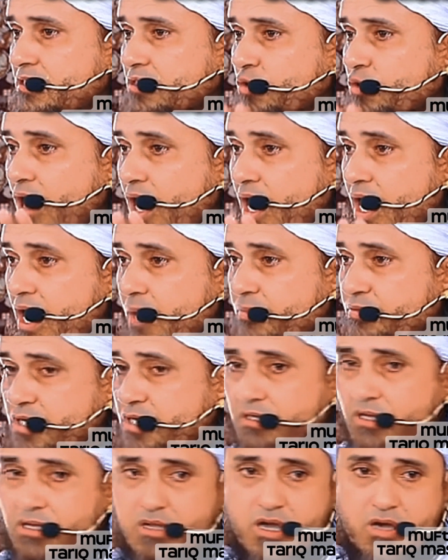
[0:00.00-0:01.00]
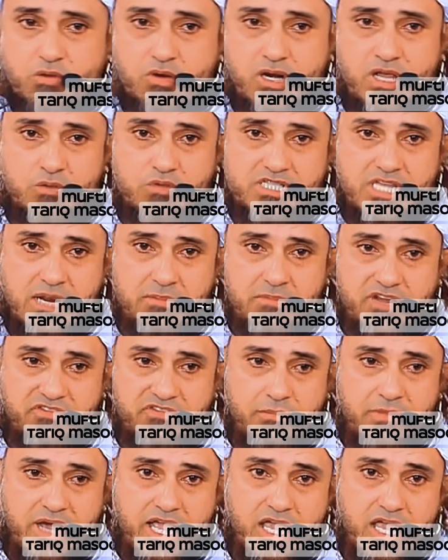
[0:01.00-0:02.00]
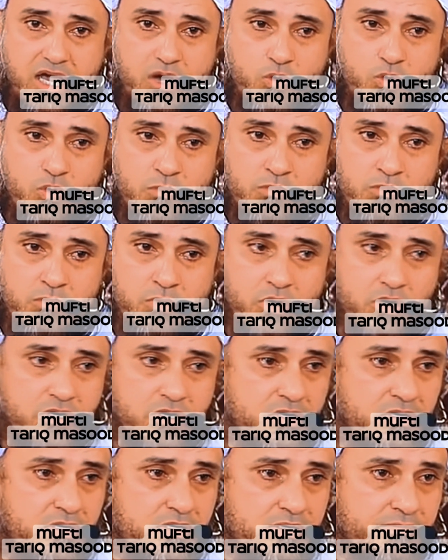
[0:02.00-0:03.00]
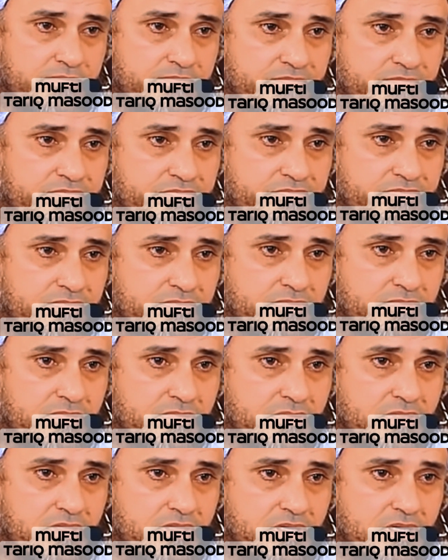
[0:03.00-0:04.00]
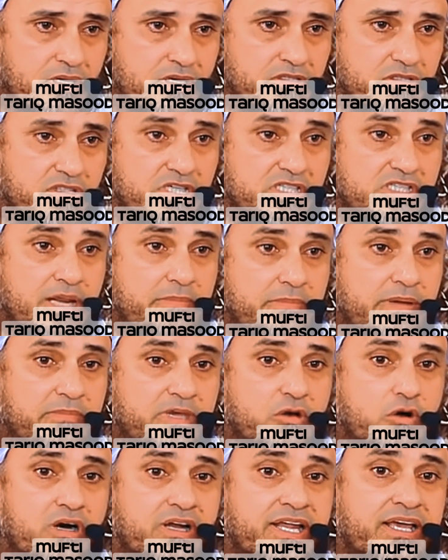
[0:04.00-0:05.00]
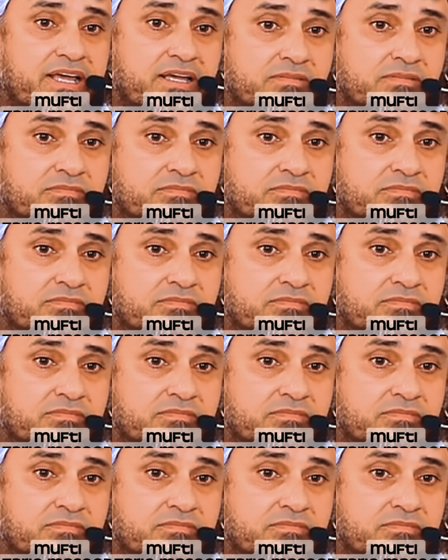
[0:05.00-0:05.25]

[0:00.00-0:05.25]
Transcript: तो आप सल्लल्लाहु अलैहि वसल्लम ने फरमाया उम्मुख तीसरे पे भी कौन है